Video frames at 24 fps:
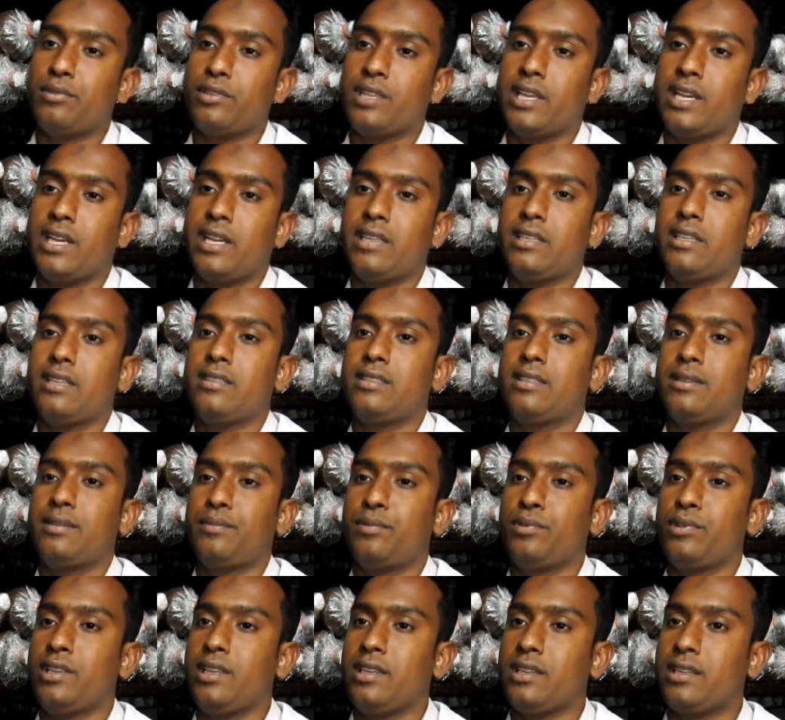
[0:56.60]
এবং দেখা যাচ্ছে
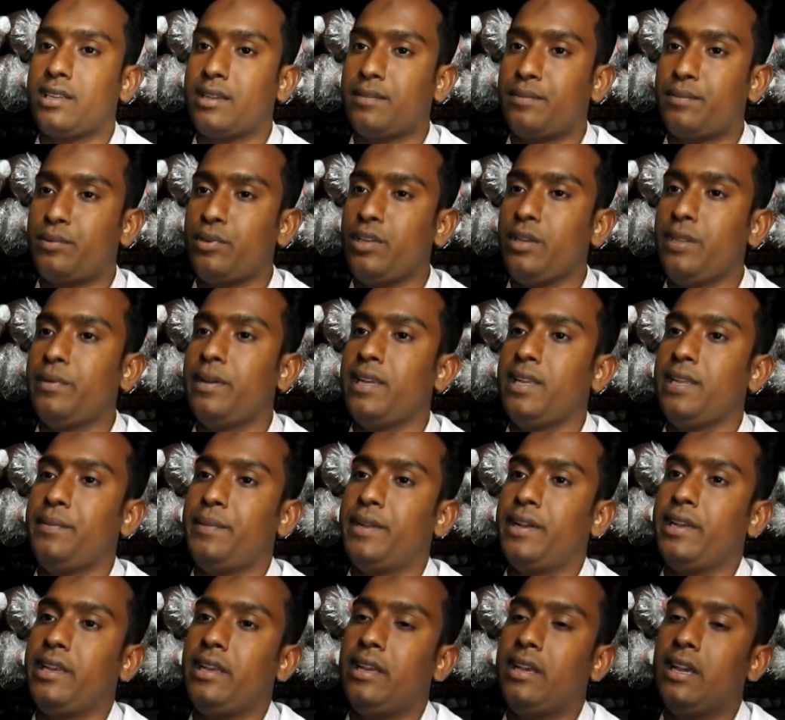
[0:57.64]
প্রতিটা পরিবারই
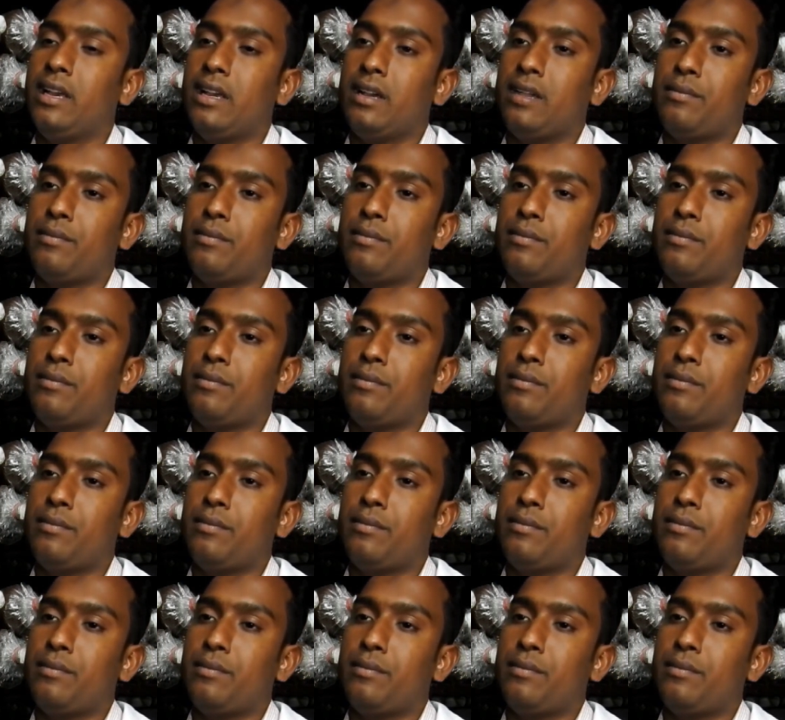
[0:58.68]
প্রায়